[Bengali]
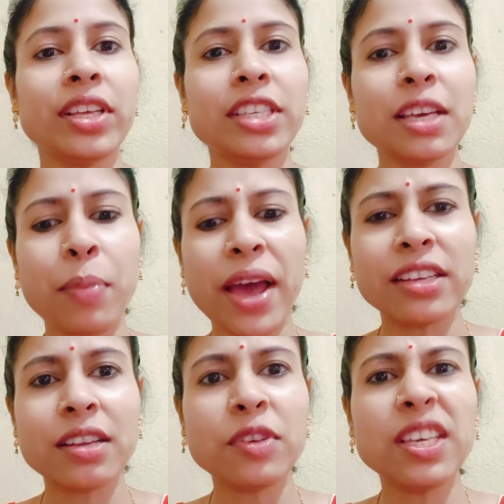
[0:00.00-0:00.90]
বর দেখছি
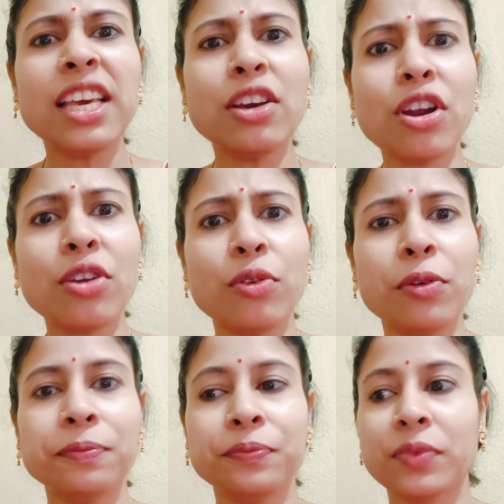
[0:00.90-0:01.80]
কি পায়েস আমি কি
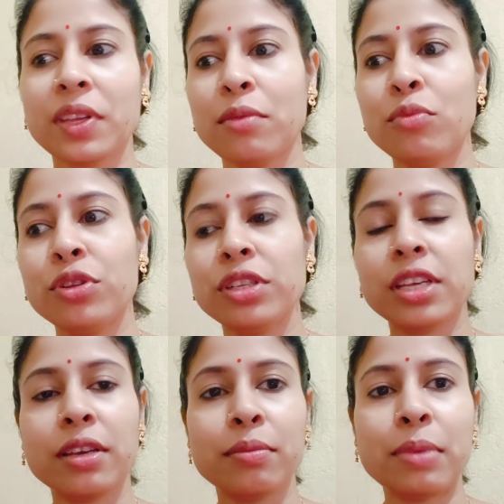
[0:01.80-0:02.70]
করো
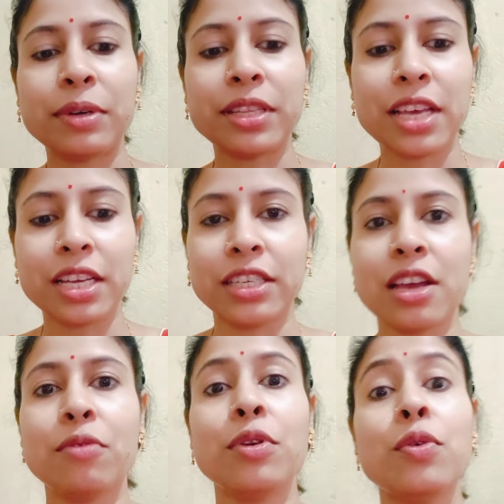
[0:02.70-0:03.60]
বলছে বাবাটা
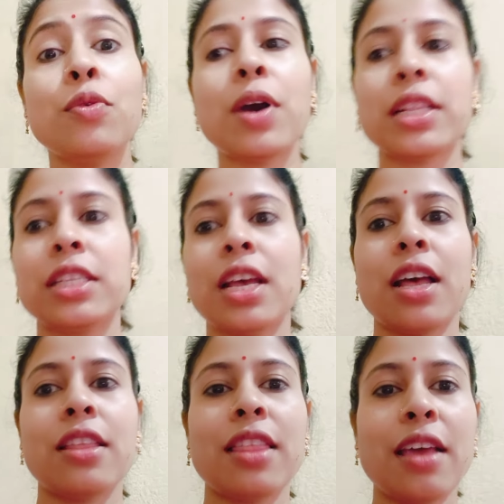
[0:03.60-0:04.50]
দিয়ে আসি আমি বলো ও
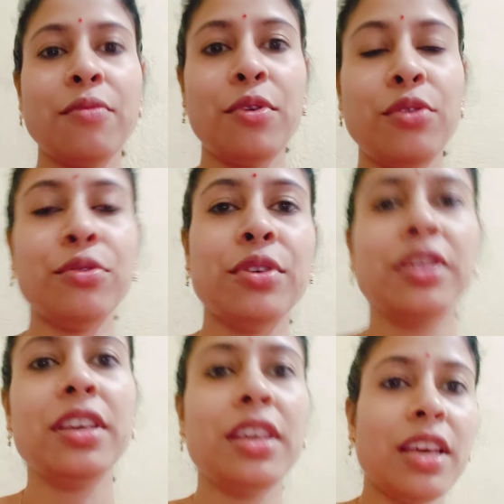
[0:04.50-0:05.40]
আচ্ছা তাই
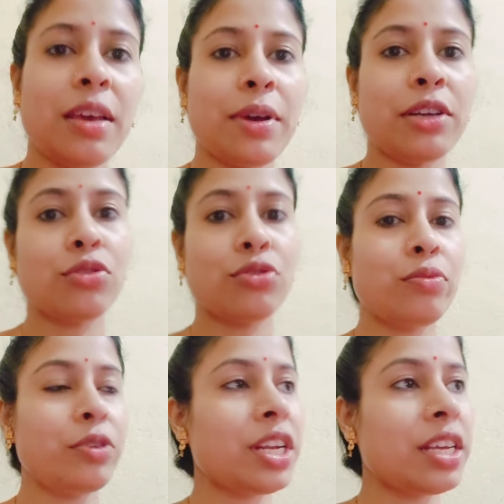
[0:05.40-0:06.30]
বলো এবার
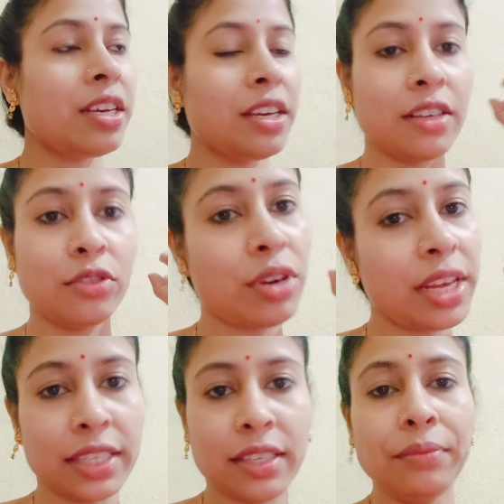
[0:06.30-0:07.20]
শ্বশুরমশাই
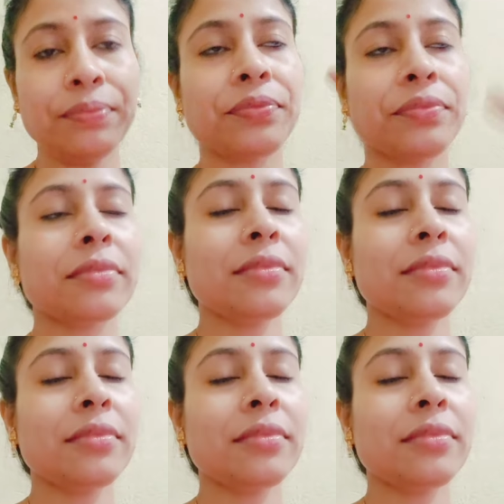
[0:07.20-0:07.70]
চলে গেছে